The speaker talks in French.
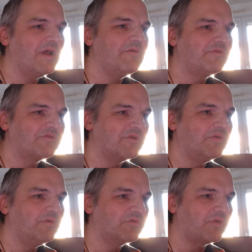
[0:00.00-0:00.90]
faisait
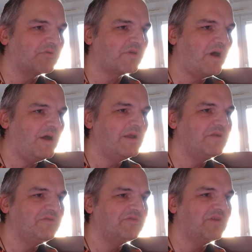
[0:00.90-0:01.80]
le tantra, elle
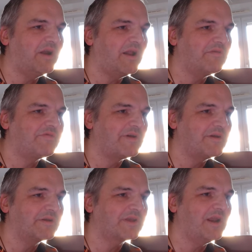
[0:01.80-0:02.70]
disait à la fin
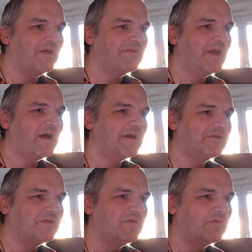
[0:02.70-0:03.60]
qu'elle avait
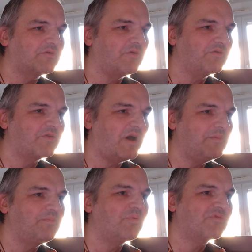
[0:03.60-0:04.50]
arrêté le tantra
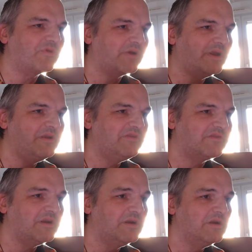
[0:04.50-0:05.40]
pour se
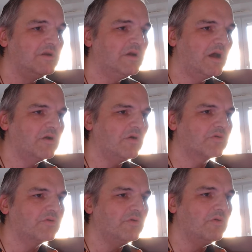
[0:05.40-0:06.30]
réaliser. Alors
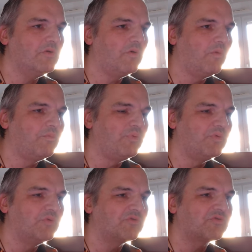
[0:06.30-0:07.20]
qu'on
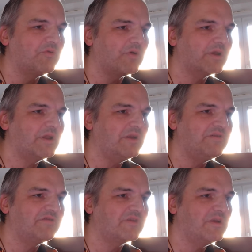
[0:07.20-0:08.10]
peut se
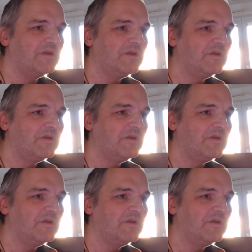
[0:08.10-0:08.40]
réaliser